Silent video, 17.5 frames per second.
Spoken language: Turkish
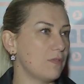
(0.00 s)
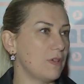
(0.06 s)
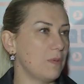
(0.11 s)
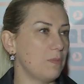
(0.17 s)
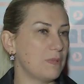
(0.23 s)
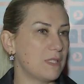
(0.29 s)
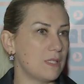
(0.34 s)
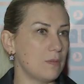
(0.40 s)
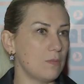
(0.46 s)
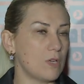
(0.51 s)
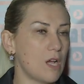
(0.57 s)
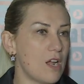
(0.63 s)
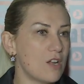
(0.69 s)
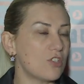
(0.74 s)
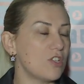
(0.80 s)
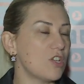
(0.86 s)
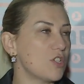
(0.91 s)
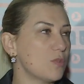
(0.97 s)
ve bizim
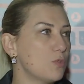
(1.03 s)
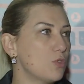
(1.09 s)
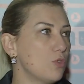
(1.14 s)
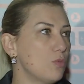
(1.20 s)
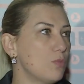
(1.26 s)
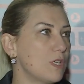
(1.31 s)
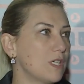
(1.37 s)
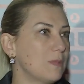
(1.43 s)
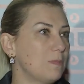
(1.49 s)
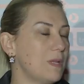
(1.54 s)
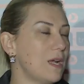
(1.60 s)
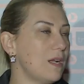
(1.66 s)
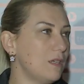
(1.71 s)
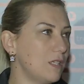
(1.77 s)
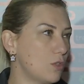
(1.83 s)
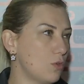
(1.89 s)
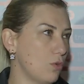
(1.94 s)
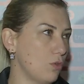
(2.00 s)
karşılaştığımız tüm rakipler
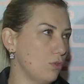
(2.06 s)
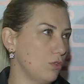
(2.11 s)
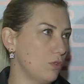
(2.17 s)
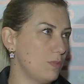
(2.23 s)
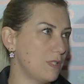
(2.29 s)
lig oynuyor.